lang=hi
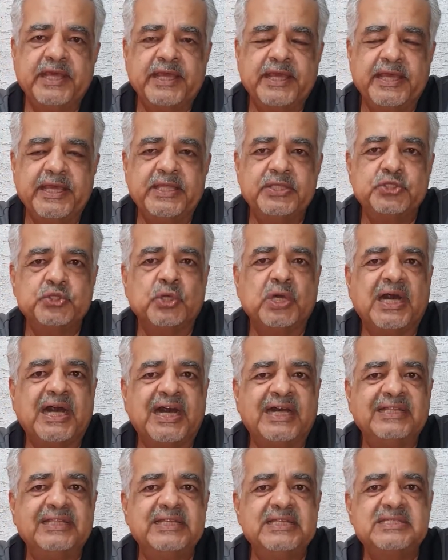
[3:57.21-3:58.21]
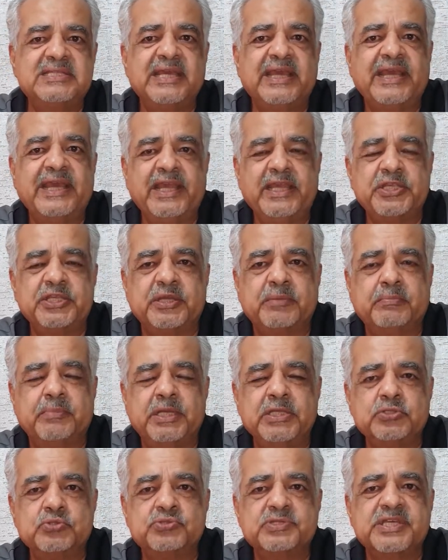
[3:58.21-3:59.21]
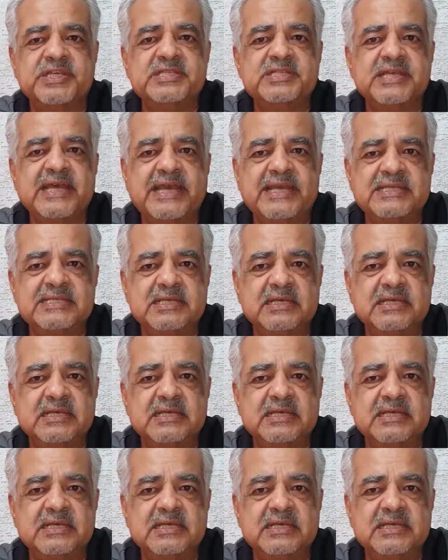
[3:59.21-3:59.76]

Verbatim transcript: है जो आधी से एक चम्मच उसकी साइज